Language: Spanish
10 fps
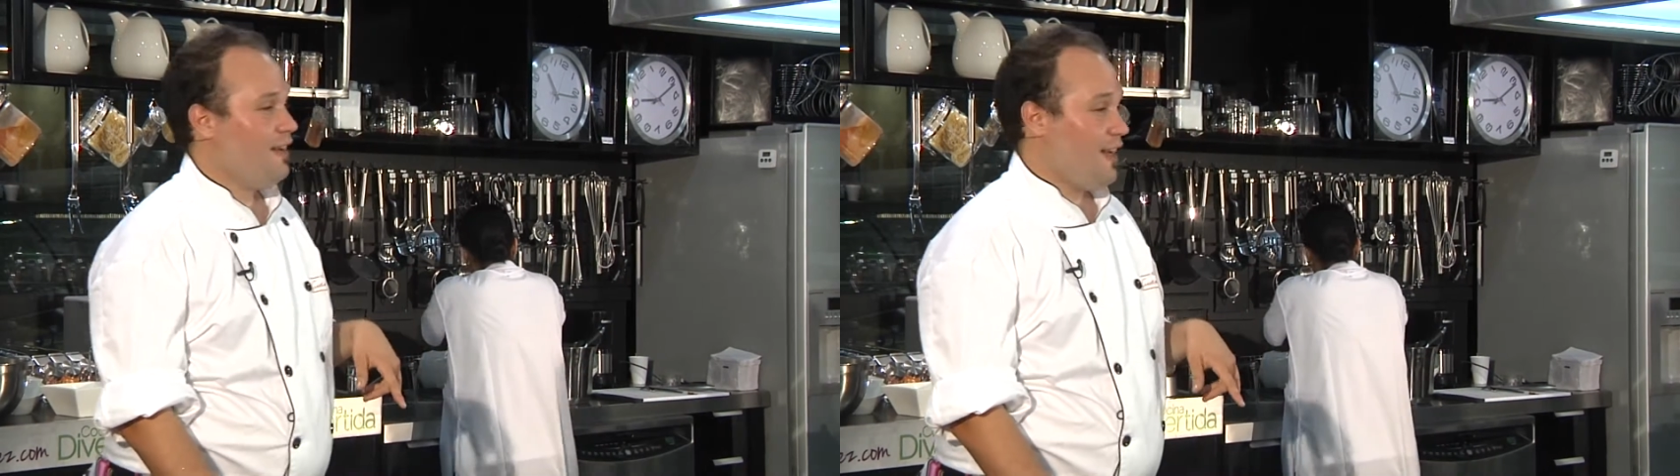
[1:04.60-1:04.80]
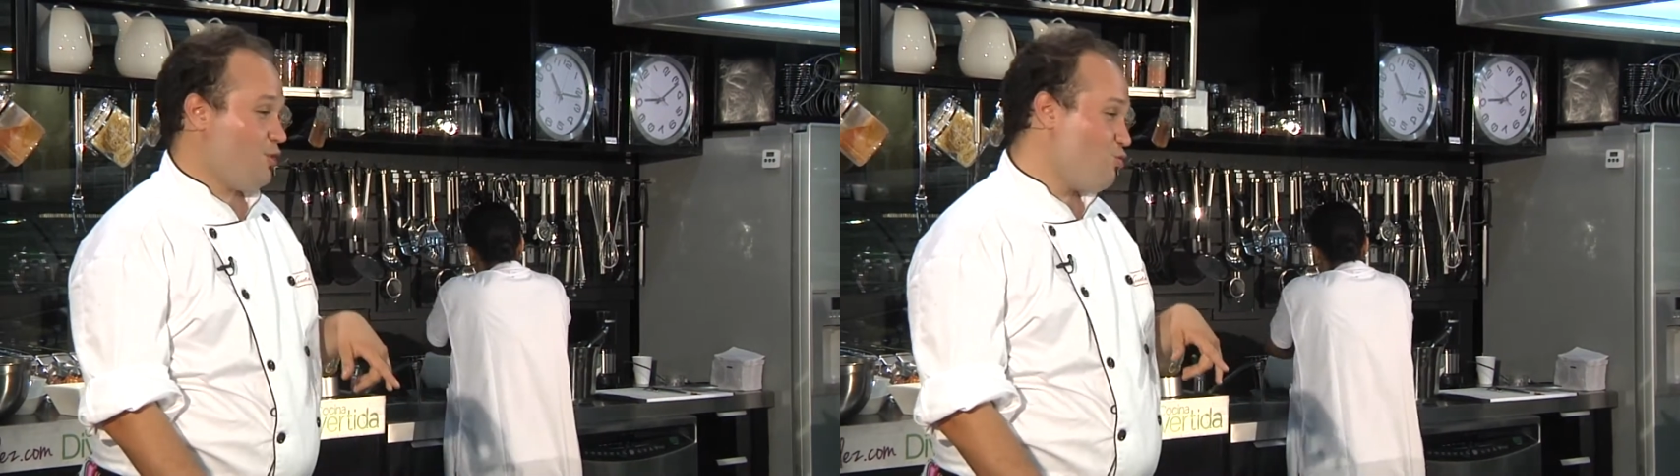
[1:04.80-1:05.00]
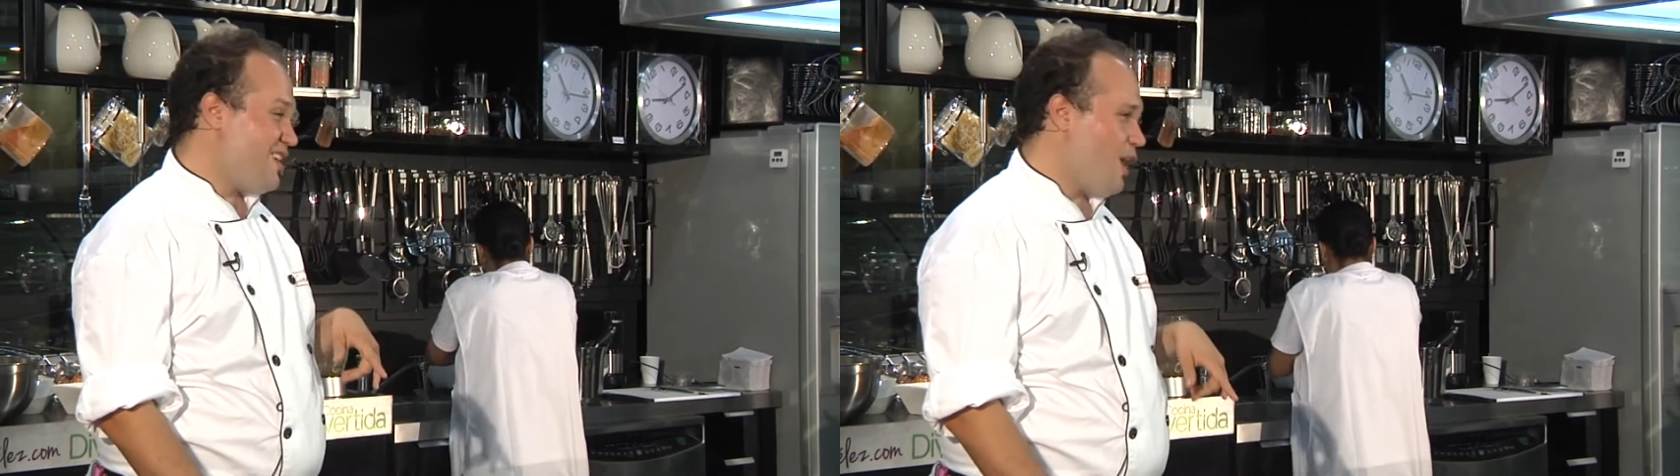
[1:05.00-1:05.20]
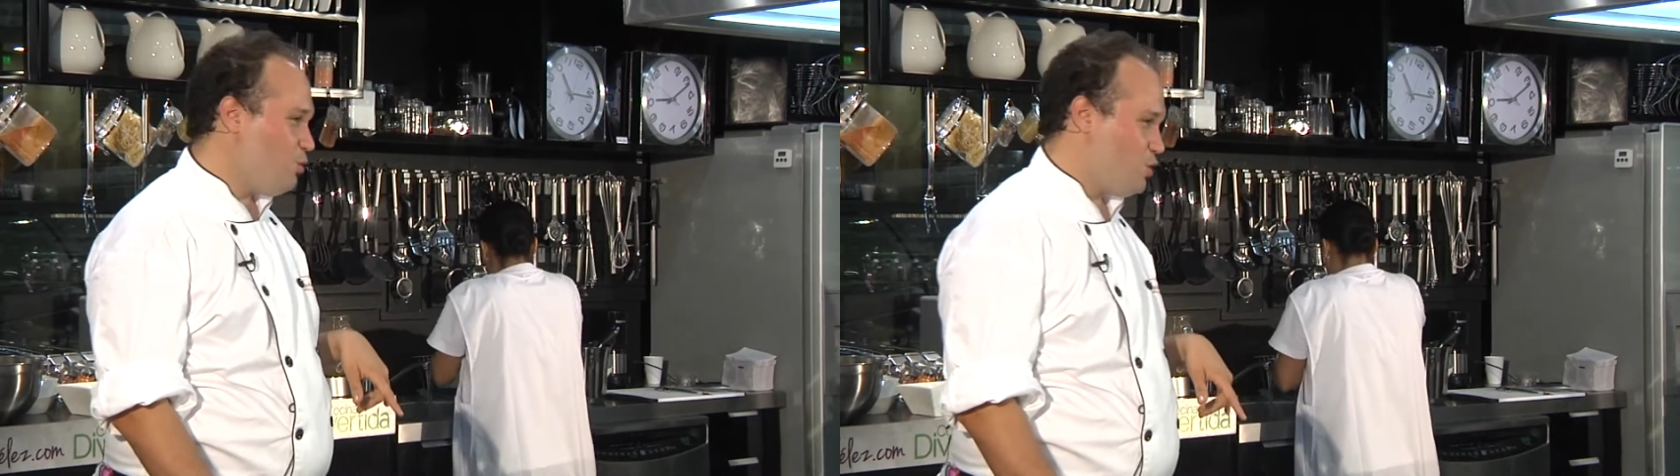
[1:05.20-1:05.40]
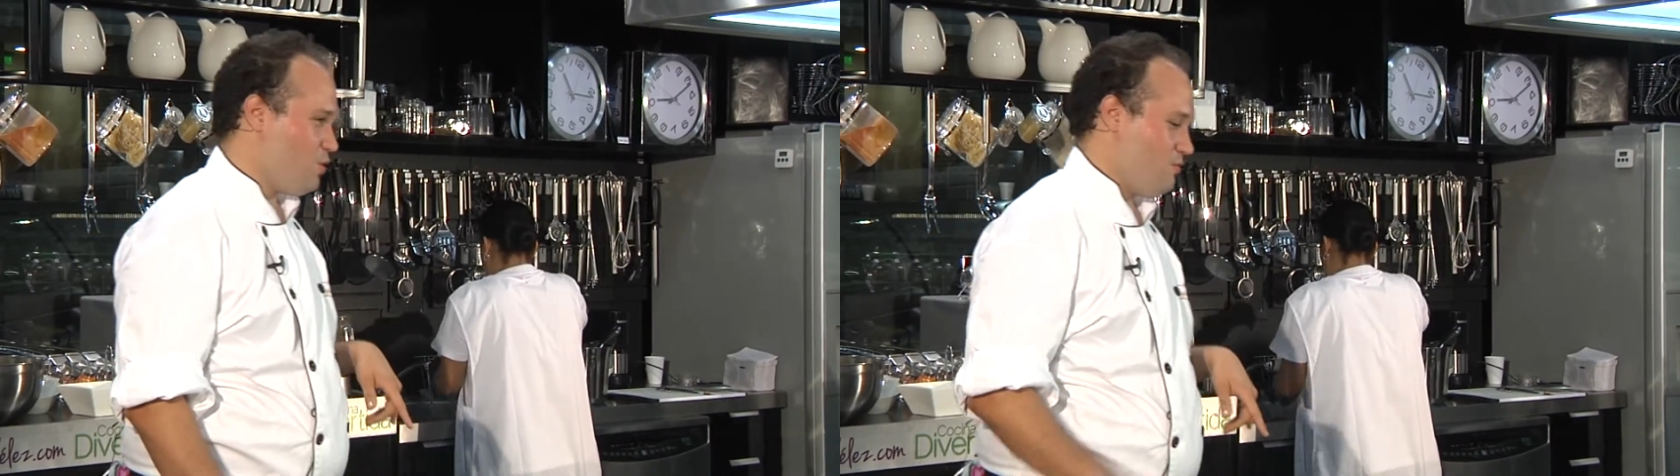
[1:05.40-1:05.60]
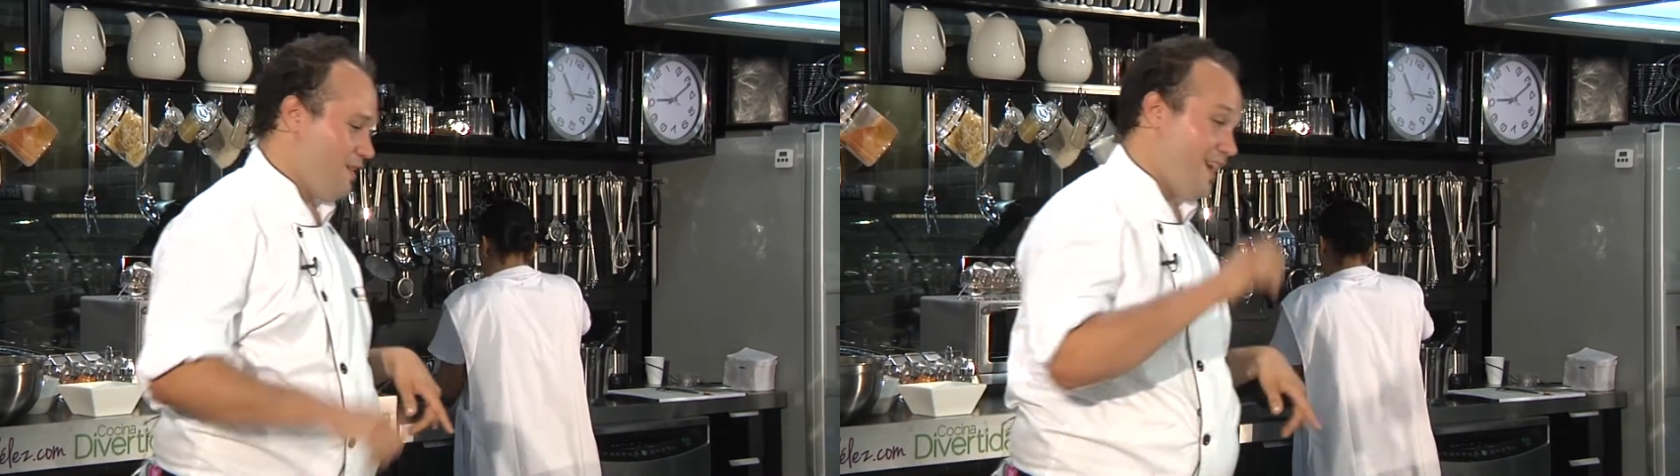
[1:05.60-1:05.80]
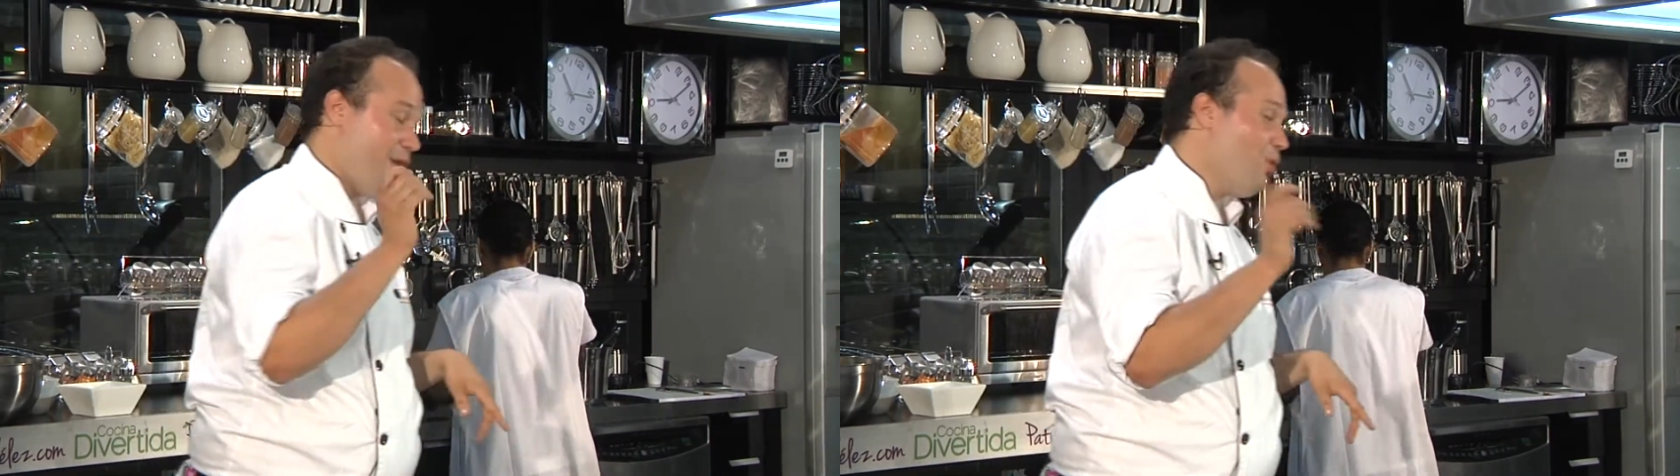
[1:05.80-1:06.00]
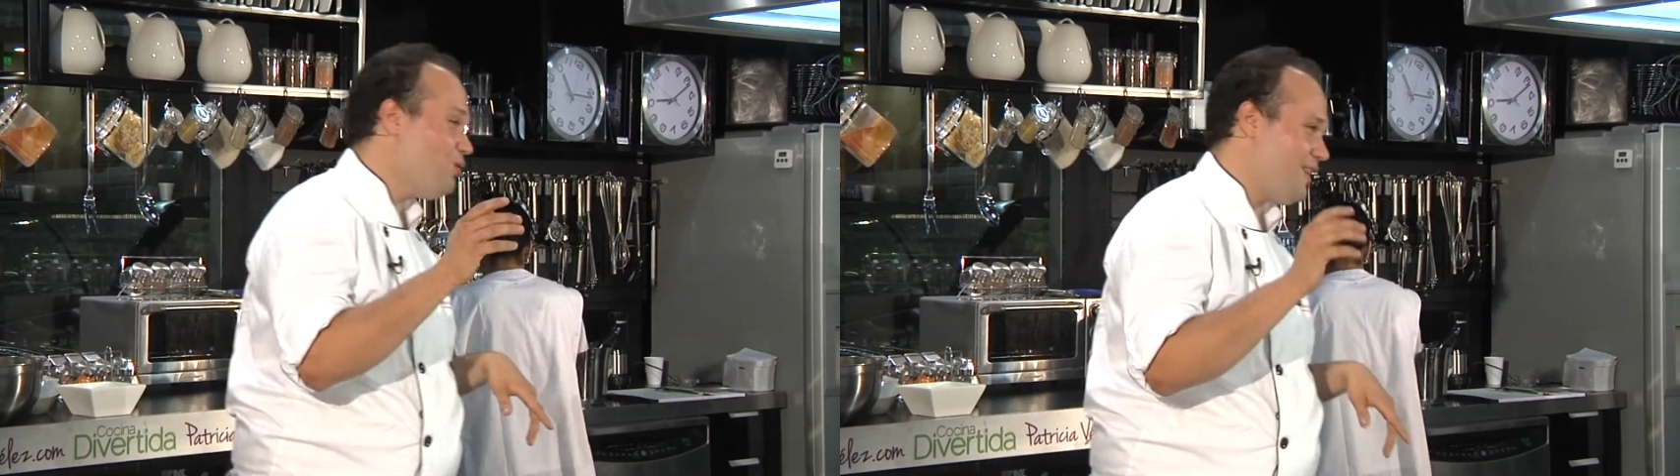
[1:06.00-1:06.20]
es un caucho,
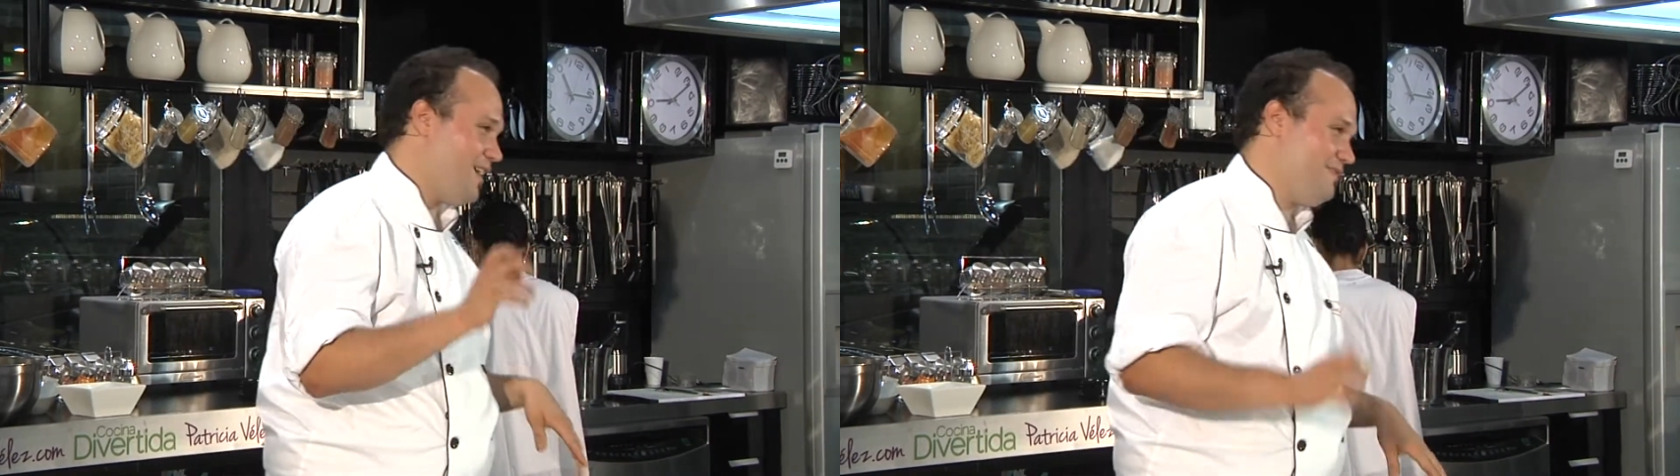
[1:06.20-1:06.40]
rebota